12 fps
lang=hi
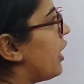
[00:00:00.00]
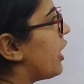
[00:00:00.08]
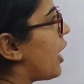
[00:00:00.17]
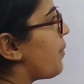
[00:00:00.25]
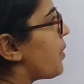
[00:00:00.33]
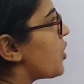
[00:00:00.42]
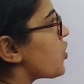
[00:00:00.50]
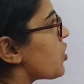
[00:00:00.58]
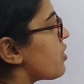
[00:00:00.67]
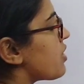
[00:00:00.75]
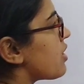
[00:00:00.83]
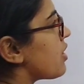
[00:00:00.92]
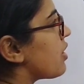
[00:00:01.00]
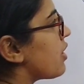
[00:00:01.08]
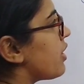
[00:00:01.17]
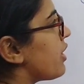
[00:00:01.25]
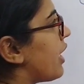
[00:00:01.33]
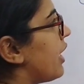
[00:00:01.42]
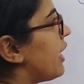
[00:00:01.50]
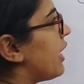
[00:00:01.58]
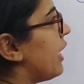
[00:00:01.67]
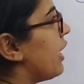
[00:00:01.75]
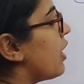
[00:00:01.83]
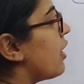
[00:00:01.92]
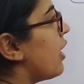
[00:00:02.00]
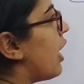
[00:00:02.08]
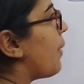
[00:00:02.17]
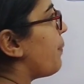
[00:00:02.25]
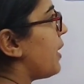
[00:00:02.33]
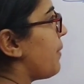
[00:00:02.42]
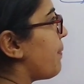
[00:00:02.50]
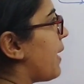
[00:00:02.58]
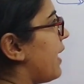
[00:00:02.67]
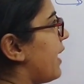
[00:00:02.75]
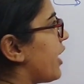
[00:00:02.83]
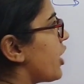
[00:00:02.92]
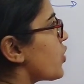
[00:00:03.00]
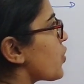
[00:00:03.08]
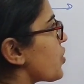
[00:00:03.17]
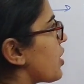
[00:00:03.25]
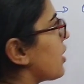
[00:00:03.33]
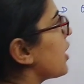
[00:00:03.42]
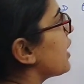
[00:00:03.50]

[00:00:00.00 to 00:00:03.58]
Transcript: डायमेंशंस यानी कि अपनी पहले की जो स्थिति